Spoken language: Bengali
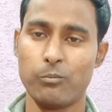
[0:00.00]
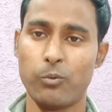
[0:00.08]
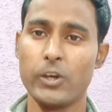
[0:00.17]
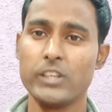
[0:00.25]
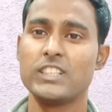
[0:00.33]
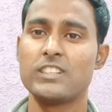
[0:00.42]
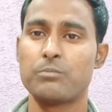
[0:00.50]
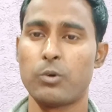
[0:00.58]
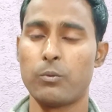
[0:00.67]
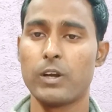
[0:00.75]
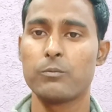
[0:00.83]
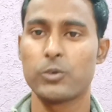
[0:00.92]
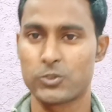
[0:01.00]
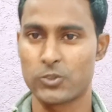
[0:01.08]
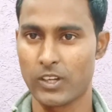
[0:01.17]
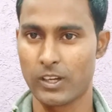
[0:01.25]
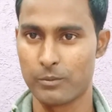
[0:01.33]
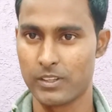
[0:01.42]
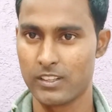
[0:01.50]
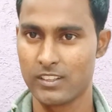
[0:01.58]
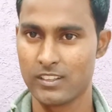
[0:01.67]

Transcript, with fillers: বয়সের প্রমাণপত্র লাগবে